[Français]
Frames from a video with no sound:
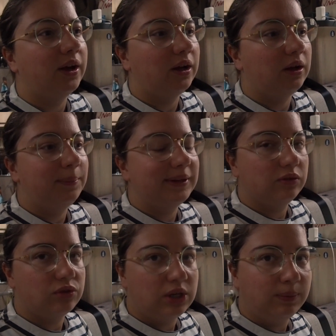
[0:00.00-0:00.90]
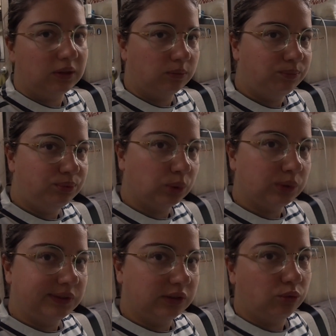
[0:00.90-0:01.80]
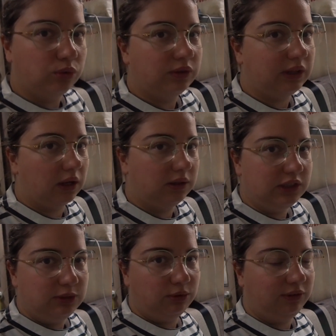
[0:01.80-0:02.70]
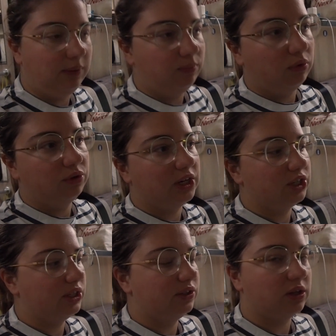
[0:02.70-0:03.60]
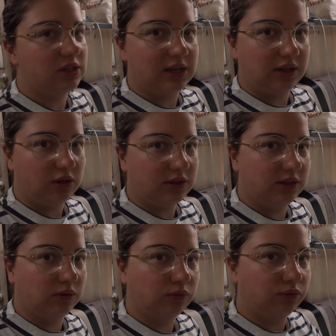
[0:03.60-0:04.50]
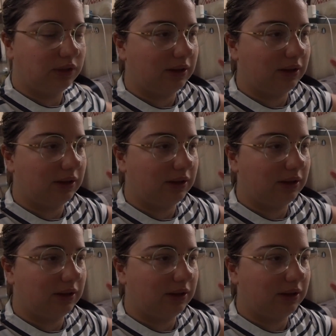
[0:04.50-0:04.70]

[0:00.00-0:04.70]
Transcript: euh, parce que je l'ai pris en pur sinus. C'est indispensable pour recharger les ordinateurs, sinon vous